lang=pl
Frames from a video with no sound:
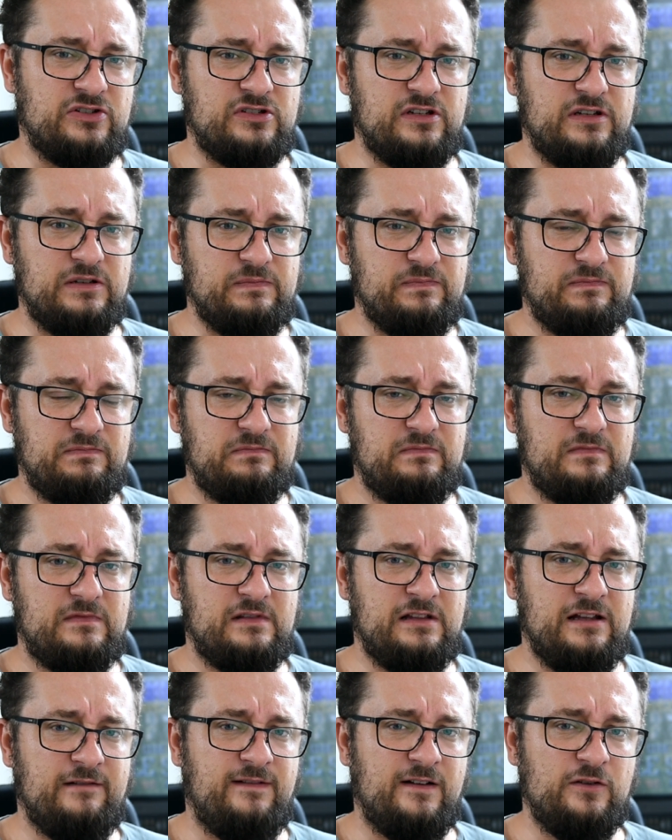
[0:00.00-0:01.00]
że
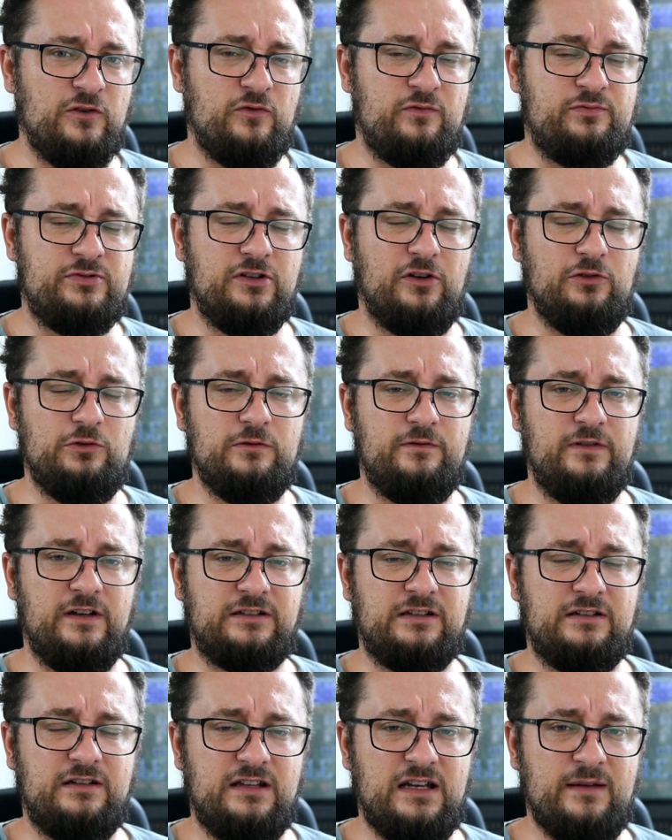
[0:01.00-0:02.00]
dla fanów
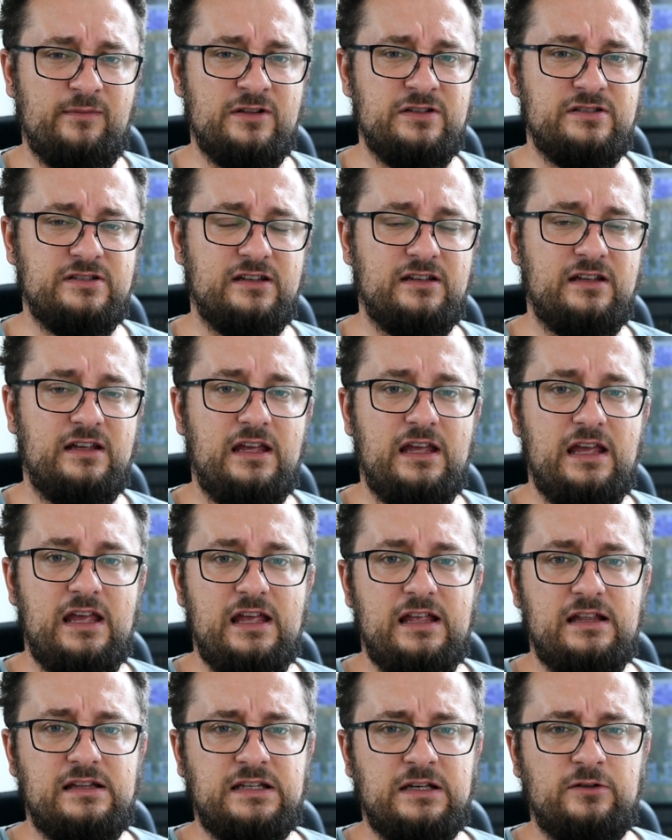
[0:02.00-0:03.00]
przygodówek gra będzie
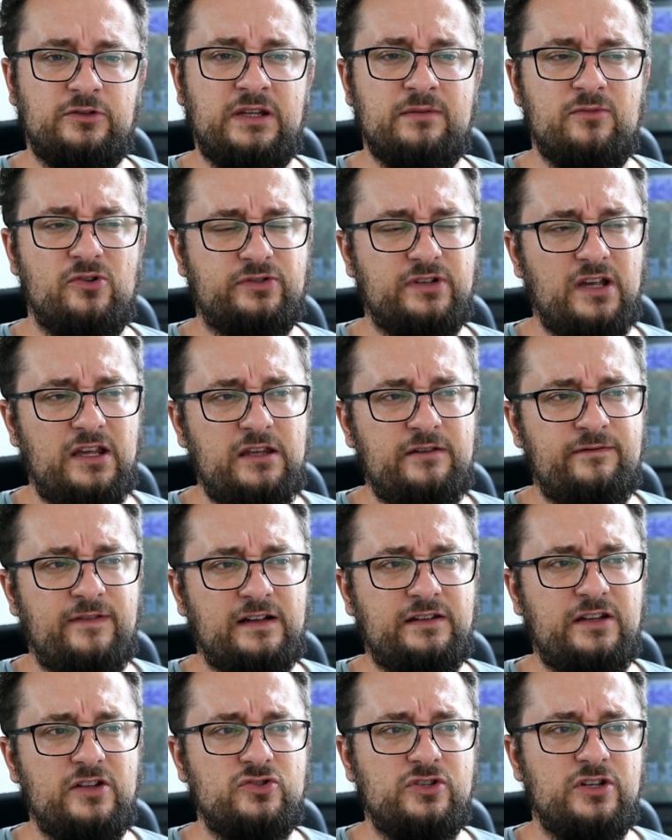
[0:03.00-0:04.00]
całkiem ok. I
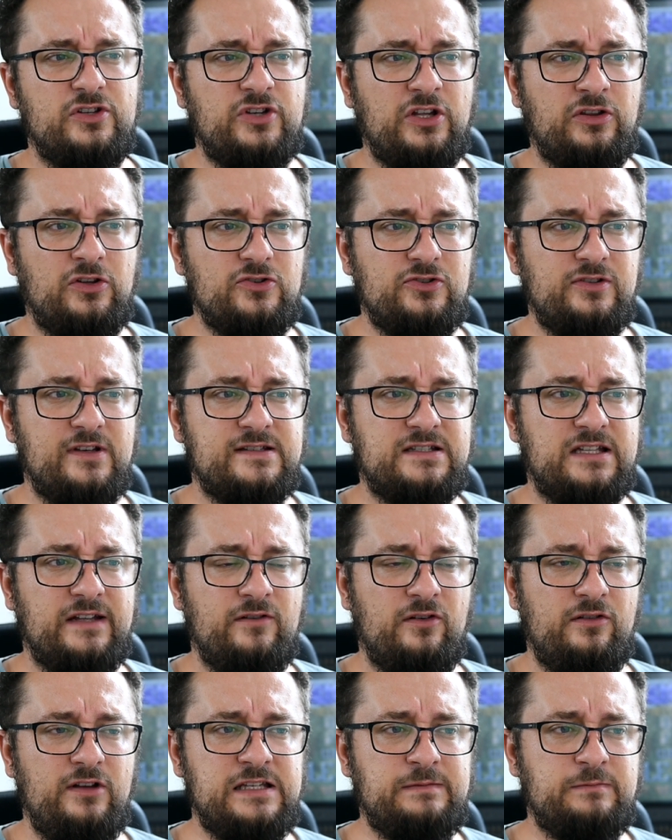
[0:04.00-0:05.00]
faktycznie, jeżeli ktoś
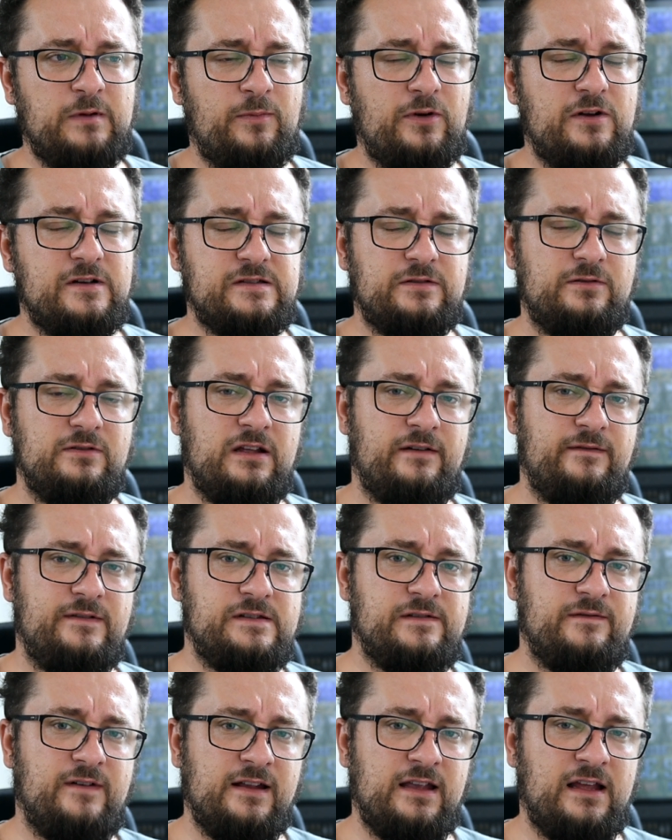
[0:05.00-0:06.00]
nastawiony jest po prostu na
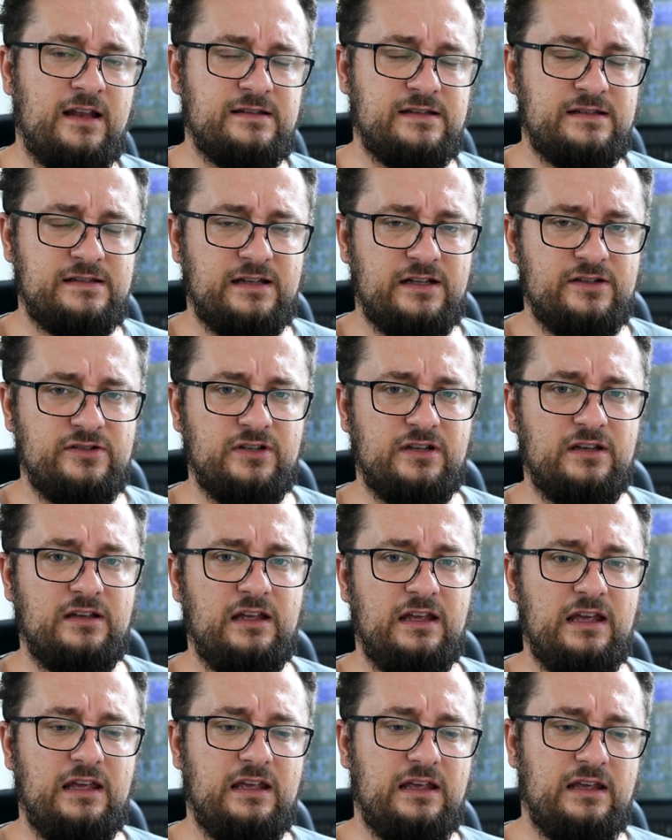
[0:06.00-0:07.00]
wyzwania na zasadzie
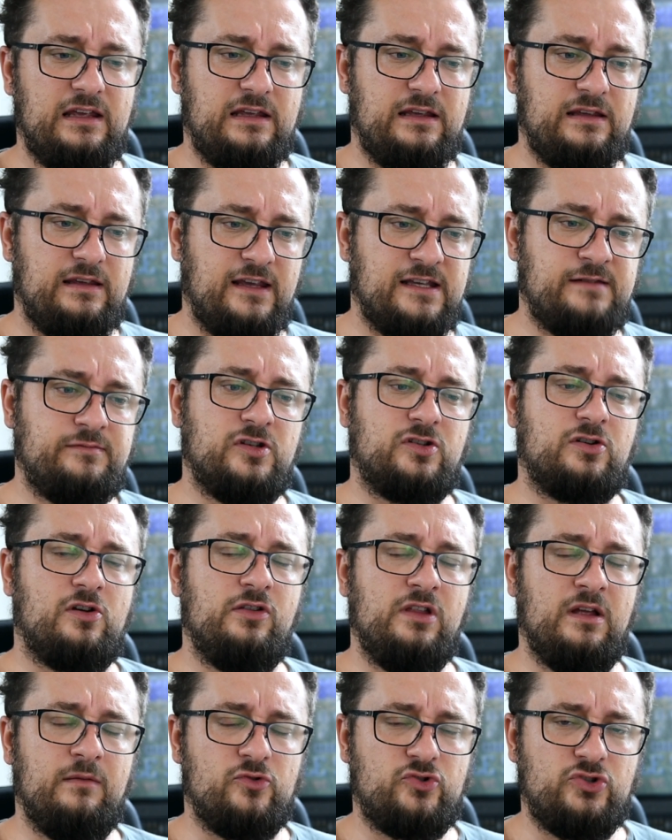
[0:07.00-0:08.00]
jest
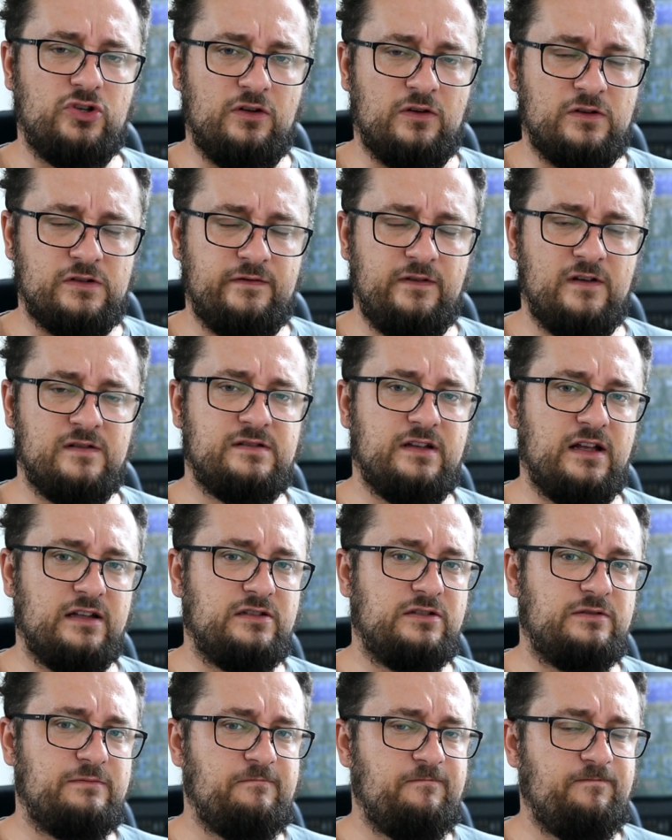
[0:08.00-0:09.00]
przeszkoda, muszę ją
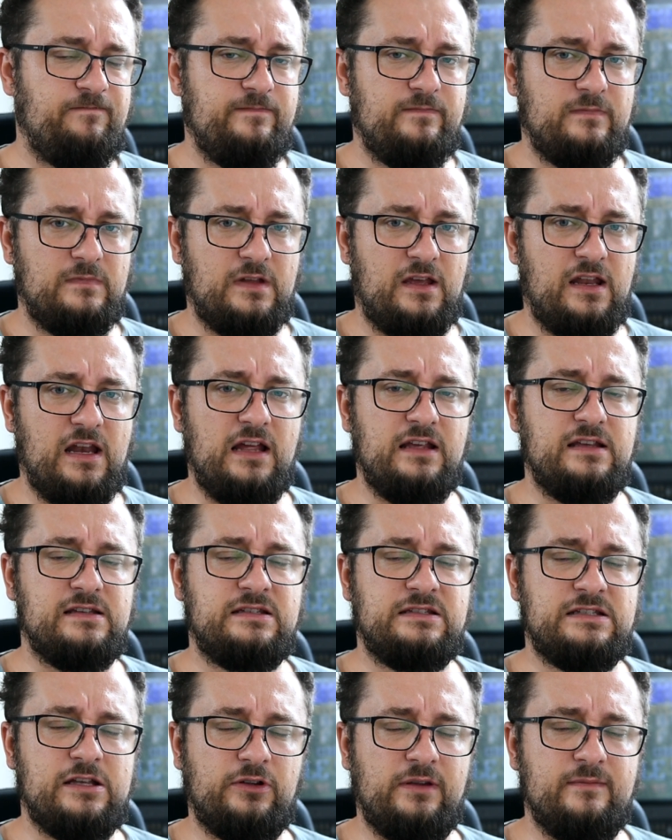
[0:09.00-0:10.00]
rozwiązać, gra
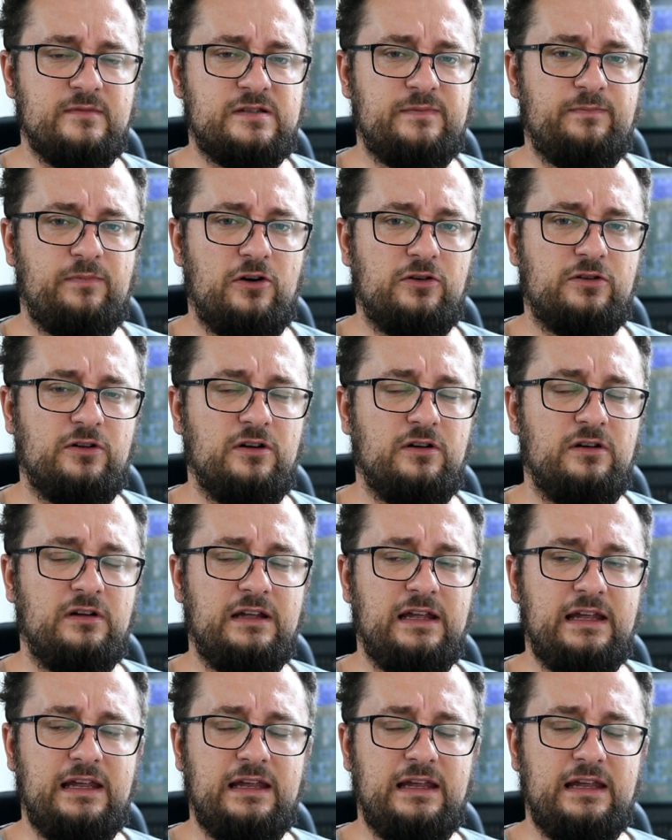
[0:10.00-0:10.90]
jest całkiem spoko.